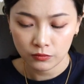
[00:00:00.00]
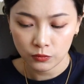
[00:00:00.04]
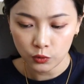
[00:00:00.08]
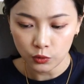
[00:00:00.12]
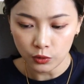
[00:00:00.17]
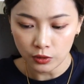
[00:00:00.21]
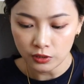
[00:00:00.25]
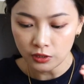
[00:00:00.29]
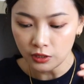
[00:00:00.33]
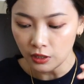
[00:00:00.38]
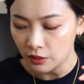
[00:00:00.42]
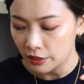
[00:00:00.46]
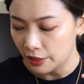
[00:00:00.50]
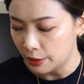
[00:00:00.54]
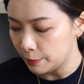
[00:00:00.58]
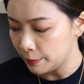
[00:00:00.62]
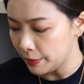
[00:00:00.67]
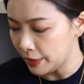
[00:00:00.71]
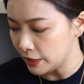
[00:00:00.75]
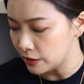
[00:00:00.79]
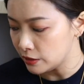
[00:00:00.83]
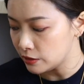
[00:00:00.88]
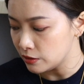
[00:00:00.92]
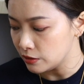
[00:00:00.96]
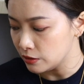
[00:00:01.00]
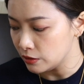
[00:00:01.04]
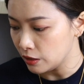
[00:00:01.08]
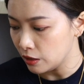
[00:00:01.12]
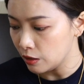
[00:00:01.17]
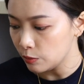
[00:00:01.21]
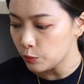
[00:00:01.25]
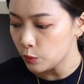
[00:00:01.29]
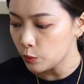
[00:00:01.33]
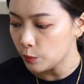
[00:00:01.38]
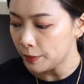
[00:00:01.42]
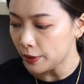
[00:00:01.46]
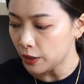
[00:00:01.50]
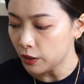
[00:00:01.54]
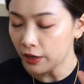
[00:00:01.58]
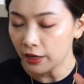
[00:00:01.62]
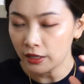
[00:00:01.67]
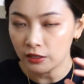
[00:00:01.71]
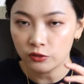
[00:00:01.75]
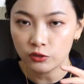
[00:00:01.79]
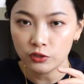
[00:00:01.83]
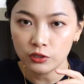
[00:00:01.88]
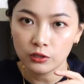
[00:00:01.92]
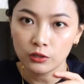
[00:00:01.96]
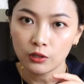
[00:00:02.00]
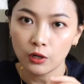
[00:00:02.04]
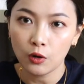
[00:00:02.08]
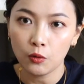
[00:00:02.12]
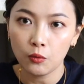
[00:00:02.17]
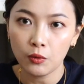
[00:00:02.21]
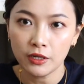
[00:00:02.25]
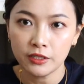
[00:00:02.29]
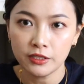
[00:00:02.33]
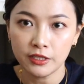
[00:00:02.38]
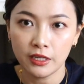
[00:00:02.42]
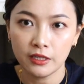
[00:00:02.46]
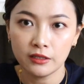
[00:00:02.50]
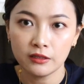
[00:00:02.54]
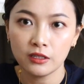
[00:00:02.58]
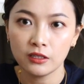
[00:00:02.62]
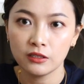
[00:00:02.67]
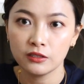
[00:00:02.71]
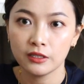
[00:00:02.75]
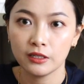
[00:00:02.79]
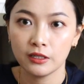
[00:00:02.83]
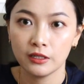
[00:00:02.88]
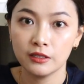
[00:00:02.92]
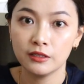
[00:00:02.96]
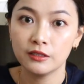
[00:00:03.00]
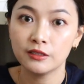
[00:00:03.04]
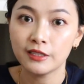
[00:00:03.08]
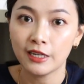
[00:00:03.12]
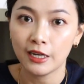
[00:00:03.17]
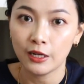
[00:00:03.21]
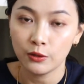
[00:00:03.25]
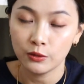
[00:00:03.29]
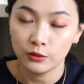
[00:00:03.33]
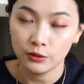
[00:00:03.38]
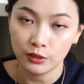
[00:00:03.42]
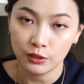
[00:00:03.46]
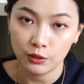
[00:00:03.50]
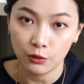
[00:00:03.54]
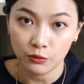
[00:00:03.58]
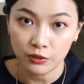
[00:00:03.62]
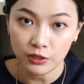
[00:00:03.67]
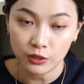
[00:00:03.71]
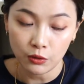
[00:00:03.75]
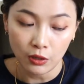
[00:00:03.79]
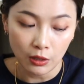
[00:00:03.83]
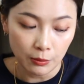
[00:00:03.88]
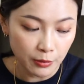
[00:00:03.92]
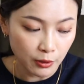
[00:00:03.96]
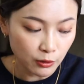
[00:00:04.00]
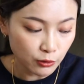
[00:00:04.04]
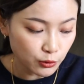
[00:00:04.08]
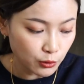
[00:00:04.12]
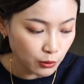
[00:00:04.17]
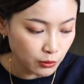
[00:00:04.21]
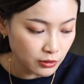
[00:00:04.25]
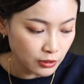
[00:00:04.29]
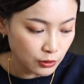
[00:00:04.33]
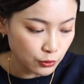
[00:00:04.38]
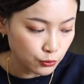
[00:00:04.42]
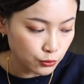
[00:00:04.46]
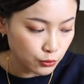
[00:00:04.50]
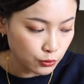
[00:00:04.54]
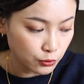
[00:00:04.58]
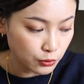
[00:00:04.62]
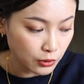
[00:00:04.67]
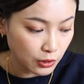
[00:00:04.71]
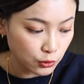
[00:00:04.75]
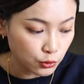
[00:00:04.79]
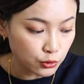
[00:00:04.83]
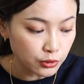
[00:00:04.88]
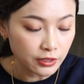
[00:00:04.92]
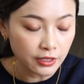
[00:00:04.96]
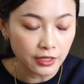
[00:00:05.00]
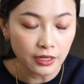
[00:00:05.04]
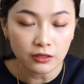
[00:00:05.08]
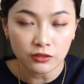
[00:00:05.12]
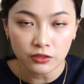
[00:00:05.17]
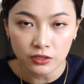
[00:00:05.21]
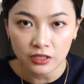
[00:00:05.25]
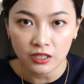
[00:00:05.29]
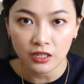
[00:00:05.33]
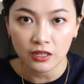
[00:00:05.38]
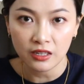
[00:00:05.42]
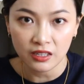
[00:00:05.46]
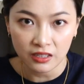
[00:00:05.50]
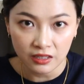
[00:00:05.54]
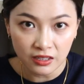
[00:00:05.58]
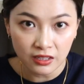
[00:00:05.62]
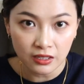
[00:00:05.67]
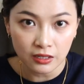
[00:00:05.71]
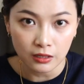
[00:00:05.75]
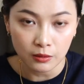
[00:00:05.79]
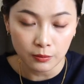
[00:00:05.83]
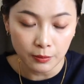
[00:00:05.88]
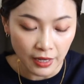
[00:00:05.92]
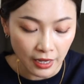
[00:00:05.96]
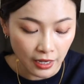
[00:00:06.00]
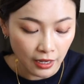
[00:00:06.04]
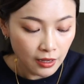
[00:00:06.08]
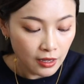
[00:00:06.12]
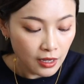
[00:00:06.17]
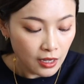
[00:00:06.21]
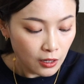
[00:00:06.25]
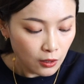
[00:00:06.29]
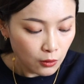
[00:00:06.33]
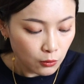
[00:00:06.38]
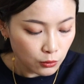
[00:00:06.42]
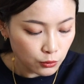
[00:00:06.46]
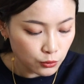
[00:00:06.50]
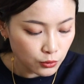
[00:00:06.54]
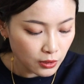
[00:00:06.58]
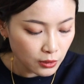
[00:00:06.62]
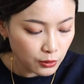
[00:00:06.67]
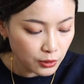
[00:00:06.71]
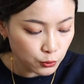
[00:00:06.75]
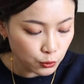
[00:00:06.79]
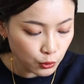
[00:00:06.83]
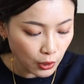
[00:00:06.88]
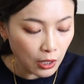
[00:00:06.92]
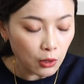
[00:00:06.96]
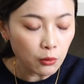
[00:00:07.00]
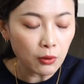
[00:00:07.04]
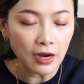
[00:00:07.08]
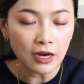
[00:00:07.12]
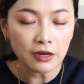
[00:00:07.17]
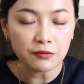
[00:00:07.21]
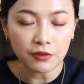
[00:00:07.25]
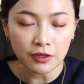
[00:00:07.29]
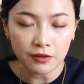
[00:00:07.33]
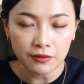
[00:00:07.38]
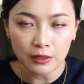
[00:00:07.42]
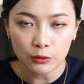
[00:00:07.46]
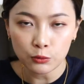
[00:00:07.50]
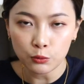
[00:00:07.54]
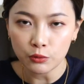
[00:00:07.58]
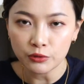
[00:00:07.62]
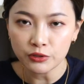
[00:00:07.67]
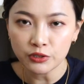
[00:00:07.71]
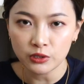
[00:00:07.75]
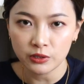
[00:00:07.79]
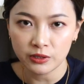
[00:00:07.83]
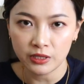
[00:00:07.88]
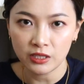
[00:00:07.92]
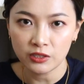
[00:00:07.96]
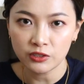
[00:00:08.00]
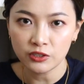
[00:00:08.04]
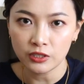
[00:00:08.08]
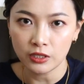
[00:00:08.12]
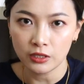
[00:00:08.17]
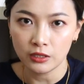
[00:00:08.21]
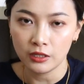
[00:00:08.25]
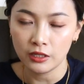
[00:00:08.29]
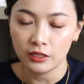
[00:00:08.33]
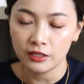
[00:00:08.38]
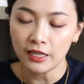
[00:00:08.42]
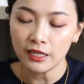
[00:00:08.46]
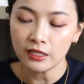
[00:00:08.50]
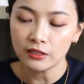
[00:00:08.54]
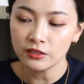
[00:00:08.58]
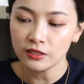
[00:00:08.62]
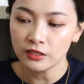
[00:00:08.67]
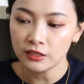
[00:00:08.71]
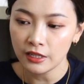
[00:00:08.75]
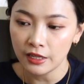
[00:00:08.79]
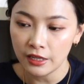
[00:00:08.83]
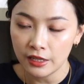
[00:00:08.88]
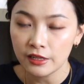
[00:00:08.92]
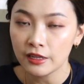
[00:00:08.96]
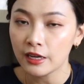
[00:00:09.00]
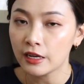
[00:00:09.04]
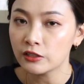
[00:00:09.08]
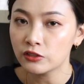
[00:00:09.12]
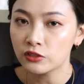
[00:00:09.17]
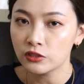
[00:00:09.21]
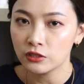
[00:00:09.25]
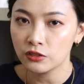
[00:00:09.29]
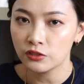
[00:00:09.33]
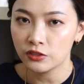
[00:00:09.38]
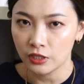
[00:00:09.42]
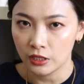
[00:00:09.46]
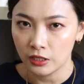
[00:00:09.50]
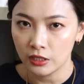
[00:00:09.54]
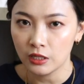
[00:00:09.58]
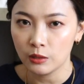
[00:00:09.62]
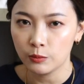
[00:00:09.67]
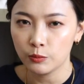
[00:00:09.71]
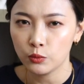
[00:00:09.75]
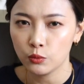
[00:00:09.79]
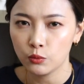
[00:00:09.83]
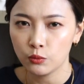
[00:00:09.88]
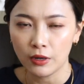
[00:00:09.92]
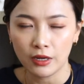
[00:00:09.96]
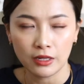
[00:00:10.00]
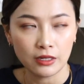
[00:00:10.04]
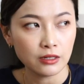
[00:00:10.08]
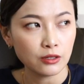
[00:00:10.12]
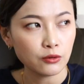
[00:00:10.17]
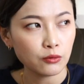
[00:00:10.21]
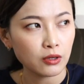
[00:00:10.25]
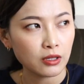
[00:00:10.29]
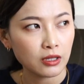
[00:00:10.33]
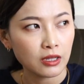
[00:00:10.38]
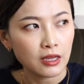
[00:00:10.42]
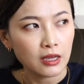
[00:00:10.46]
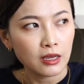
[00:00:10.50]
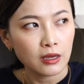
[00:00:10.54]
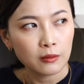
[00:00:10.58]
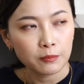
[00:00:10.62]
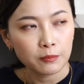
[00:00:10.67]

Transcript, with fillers: 最少两百支，然后不包含镜头外现在地上很杂的这些东西，我还没有收进去。所以唇膏真的很可怕，我觉得需要花非常多时间整理，但今天应该是整理不完，因为